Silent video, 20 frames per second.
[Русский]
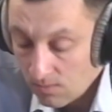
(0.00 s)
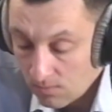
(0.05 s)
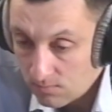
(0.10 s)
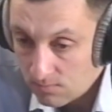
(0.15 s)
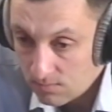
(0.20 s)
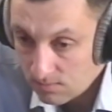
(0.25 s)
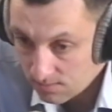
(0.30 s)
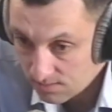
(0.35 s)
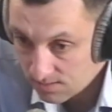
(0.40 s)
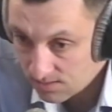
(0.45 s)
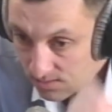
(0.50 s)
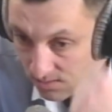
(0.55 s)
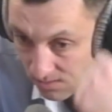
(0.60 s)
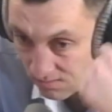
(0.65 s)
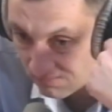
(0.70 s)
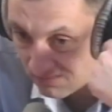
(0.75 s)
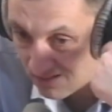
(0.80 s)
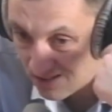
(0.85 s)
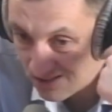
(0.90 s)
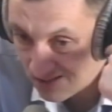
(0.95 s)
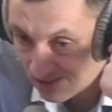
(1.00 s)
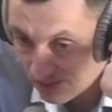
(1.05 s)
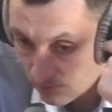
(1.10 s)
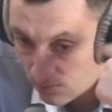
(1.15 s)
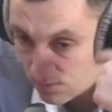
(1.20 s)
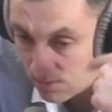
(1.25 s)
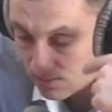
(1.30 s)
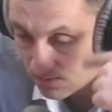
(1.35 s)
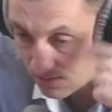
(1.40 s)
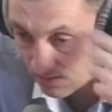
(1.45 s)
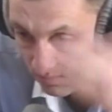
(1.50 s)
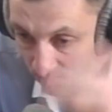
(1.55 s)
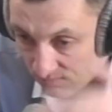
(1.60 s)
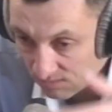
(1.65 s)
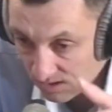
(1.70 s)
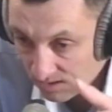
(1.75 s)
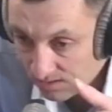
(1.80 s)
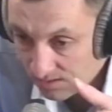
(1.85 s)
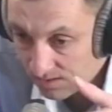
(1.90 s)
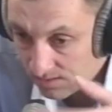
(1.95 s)
Значит, важно научиться говорить
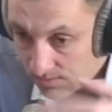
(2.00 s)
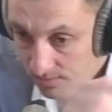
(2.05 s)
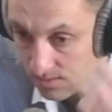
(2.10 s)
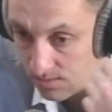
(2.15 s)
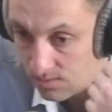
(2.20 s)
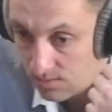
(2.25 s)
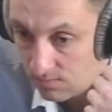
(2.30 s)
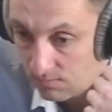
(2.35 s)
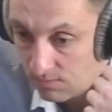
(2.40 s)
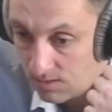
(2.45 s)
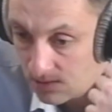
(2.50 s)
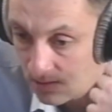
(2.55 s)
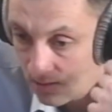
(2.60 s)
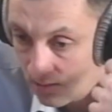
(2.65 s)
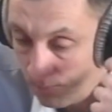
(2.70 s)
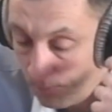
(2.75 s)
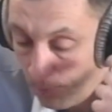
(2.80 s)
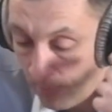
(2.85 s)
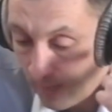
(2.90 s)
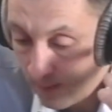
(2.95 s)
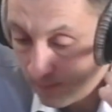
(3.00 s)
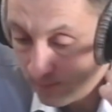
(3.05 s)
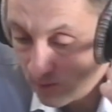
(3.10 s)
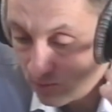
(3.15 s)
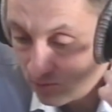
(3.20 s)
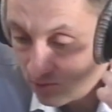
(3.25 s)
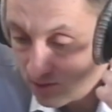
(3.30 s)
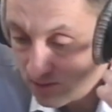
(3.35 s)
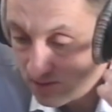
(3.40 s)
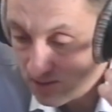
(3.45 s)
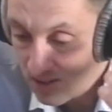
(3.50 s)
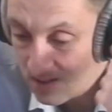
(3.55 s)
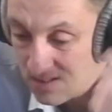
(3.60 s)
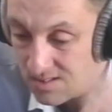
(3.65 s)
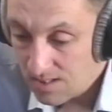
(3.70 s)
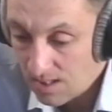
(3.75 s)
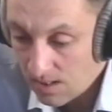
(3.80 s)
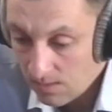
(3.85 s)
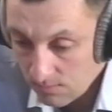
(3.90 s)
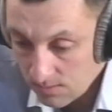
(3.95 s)
нет, значит, важно научиться
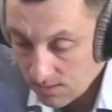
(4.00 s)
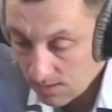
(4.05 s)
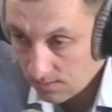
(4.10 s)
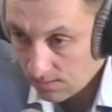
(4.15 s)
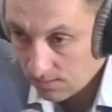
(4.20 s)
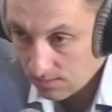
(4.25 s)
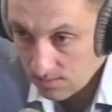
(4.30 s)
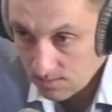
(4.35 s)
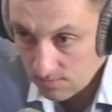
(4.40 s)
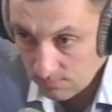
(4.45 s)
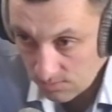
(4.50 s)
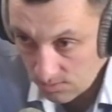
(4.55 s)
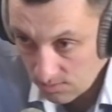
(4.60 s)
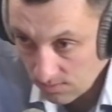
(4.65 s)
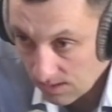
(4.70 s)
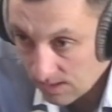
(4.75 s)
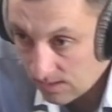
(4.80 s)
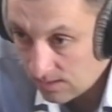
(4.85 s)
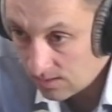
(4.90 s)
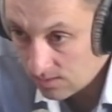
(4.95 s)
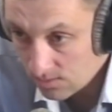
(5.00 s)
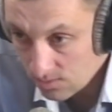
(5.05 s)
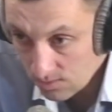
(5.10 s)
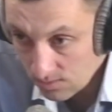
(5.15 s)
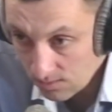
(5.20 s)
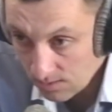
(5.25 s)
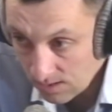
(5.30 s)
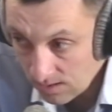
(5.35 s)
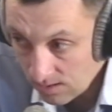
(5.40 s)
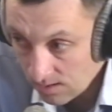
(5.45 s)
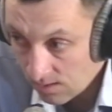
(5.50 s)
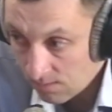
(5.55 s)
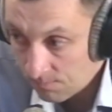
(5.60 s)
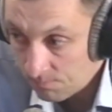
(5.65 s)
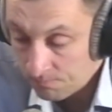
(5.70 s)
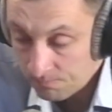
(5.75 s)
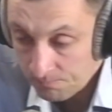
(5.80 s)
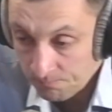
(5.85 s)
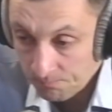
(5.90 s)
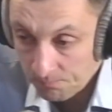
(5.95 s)
отстаивать какие-то свои желания, нежелания,
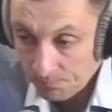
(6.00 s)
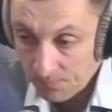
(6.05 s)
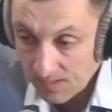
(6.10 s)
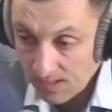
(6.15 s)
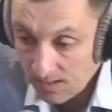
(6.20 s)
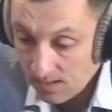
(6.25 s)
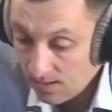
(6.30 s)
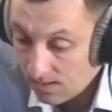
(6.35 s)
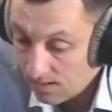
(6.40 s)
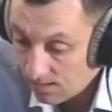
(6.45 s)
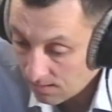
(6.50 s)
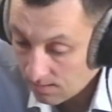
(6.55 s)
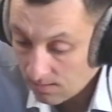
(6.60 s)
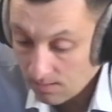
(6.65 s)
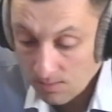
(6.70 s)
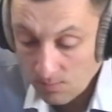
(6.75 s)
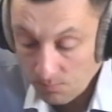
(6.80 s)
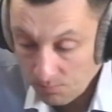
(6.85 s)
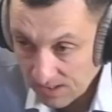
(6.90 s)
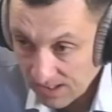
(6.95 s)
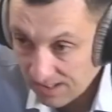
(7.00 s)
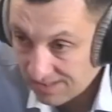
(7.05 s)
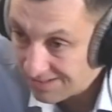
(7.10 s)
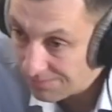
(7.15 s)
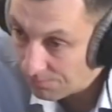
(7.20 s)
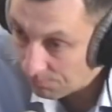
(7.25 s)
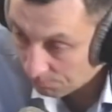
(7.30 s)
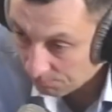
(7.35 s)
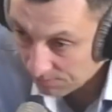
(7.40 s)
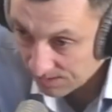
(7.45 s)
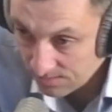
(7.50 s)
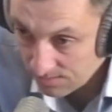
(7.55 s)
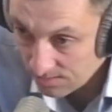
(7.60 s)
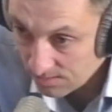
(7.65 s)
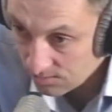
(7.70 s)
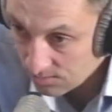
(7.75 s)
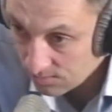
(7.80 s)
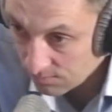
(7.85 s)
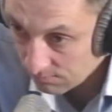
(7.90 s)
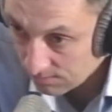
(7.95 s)
и при этом
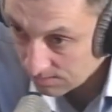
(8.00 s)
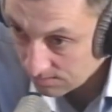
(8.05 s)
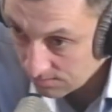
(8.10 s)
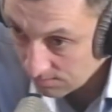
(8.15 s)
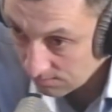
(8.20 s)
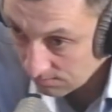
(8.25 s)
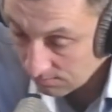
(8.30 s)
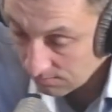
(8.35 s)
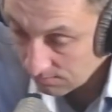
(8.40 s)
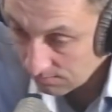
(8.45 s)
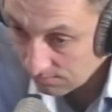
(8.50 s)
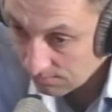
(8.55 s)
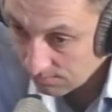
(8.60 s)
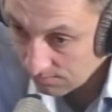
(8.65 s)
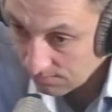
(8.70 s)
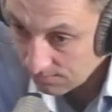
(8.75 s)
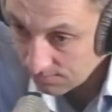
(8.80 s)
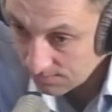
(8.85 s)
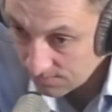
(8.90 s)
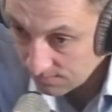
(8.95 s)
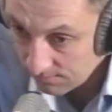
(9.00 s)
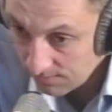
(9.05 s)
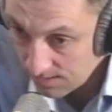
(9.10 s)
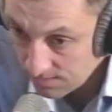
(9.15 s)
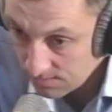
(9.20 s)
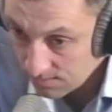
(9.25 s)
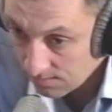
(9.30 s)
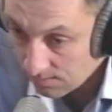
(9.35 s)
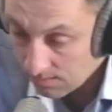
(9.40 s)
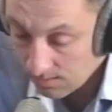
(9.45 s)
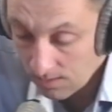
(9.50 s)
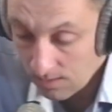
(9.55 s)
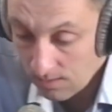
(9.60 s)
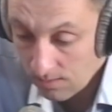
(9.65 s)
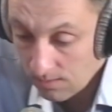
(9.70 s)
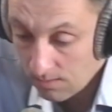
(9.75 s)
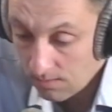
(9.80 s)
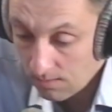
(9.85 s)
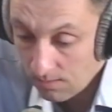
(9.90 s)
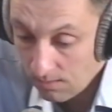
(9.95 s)
поддерживать связи.
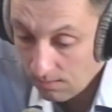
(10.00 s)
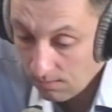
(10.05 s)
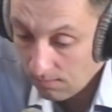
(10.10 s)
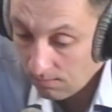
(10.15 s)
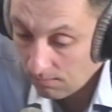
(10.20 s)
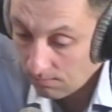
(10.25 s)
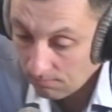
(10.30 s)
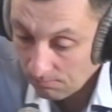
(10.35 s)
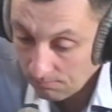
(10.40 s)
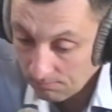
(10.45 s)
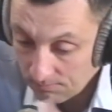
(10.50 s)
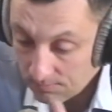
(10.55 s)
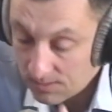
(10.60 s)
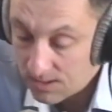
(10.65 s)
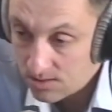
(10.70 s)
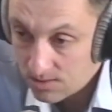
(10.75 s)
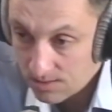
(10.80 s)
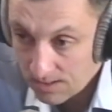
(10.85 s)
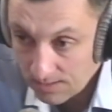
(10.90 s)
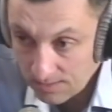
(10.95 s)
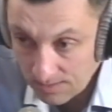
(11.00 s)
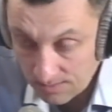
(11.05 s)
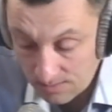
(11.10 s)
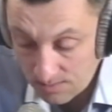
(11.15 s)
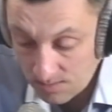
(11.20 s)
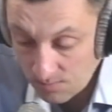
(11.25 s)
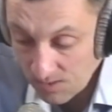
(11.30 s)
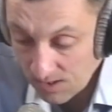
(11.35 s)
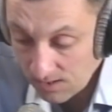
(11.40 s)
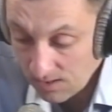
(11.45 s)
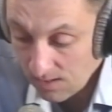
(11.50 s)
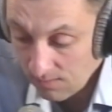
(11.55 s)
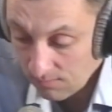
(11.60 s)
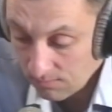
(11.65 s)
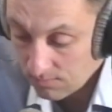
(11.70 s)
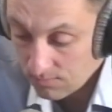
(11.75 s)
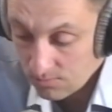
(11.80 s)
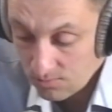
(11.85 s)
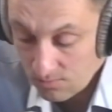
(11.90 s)
А, даже когда на тебя давят, что